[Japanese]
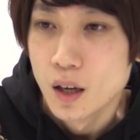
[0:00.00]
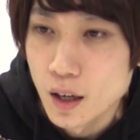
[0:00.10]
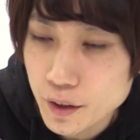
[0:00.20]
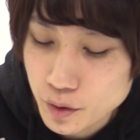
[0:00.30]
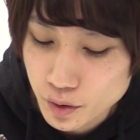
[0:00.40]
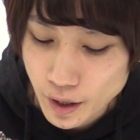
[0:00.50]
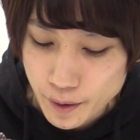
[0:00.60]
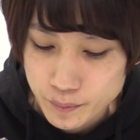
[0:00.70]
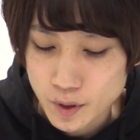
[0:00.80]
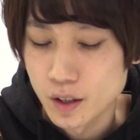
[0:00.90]
はい、ということ
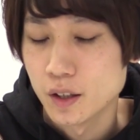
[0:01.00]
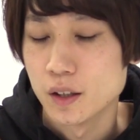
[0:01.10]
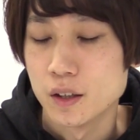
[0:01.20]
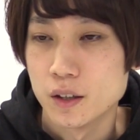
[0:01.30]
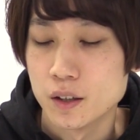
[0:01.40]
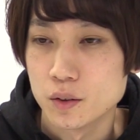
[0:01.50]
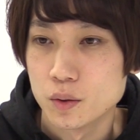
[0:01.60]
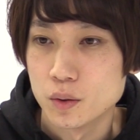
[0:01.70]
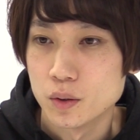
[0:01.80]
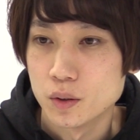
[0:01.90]
で、えー、っ
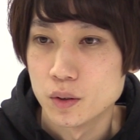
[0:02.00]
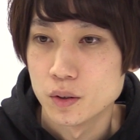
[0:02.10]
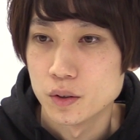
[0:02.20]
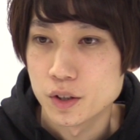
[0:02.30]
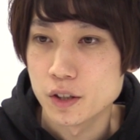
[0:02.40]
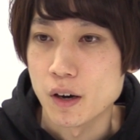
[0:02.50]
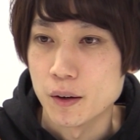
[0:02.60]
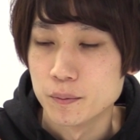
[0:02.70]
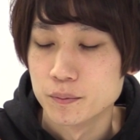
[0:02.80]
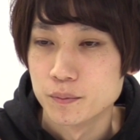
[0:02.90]
と、次
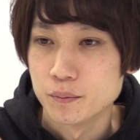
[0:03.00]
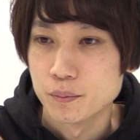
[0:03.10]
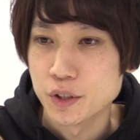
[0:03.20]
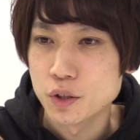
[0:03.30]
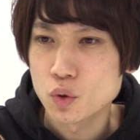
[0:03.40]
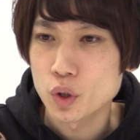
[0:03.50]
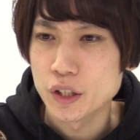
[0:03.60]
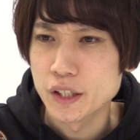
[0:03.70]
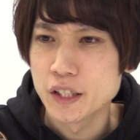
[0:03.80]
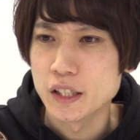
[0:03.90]
は、水溶
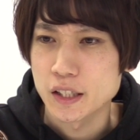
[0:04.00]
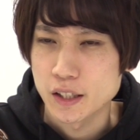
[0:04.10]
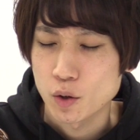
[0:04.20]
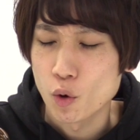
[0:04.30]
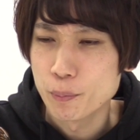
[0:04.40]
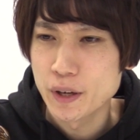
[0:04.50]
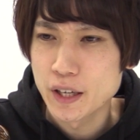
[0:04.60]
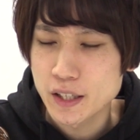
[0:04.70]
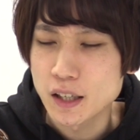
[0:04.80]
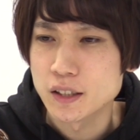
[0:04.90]
き1ですね。
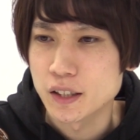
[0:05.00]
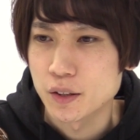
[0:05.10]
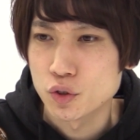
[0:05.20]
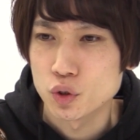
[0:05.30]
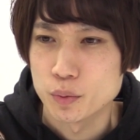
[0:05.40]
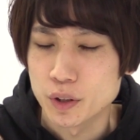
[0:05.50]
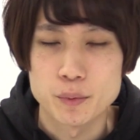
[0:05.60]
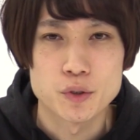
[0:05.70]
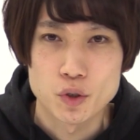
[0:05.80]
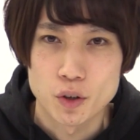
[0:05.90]
コピー作戦ちょっと見て
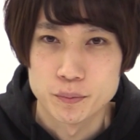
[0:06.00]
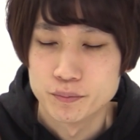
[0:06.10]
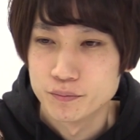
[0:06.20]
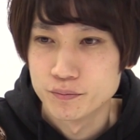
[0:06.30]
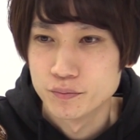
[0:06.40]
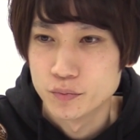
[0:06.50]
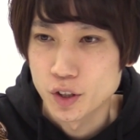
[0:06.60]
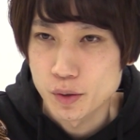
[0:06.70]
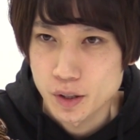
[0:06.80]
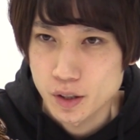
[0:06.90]
みましょう。お
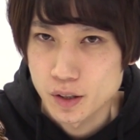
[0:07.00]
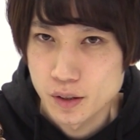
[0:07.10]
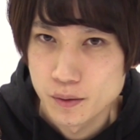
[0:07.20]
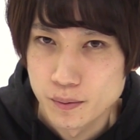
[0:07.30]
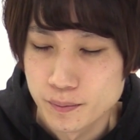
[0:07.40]
願いします。